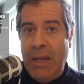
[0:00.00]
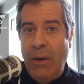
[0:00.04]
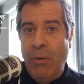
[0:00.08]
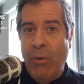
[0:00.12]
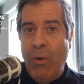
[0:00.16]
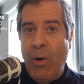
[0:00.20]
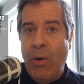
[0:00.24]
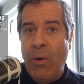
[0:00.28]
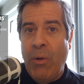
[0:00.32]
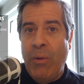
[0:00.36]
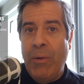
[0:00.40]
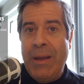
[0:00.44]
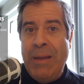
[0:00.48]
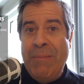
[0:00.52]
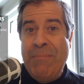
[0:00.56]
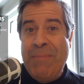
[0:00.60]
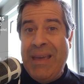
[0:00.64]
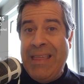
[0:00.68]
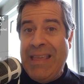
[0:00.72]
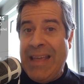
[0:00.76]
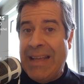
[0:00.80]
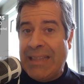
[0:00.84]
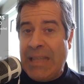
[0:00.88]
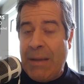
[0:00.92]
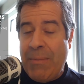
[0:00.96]
y luego
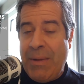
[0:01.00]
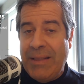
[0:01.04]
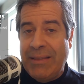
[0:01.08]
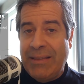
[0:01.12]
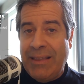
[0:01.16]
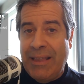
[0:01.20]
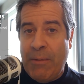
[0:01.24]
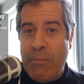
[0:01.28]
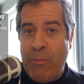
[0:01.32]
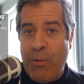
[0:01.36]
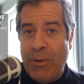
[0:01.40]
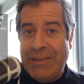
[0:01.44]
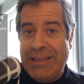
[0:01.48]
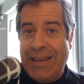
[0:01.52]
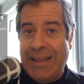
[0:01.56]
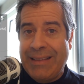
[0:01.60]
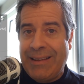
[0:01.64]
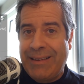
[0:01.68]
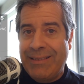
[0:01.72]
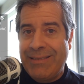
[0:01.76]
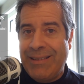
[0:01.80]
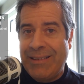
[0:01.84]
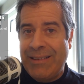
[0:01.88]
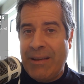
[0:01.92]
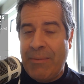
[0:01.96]
inmediatamente después en la
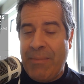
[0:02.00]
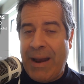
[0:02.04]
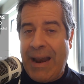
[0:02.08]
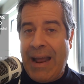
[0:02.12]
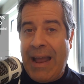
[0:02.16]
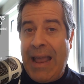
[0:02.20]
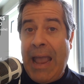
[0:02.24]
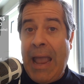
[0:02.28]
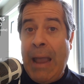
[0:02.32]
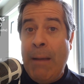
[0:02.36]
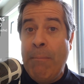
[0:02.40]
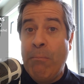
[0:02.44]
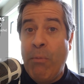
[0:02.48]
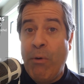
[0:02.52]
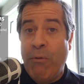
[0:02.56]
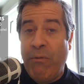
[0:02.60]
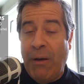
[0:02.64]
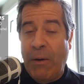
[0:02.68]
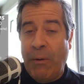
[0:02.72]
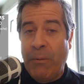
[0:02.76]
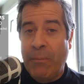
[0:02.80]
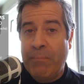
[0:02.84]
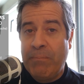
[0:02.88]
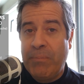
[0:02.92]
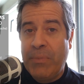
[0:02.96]
tercera semana en
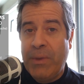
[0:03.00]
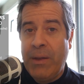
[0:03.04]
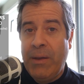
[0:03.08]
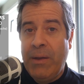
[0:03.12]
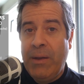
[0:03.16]
Búfalo.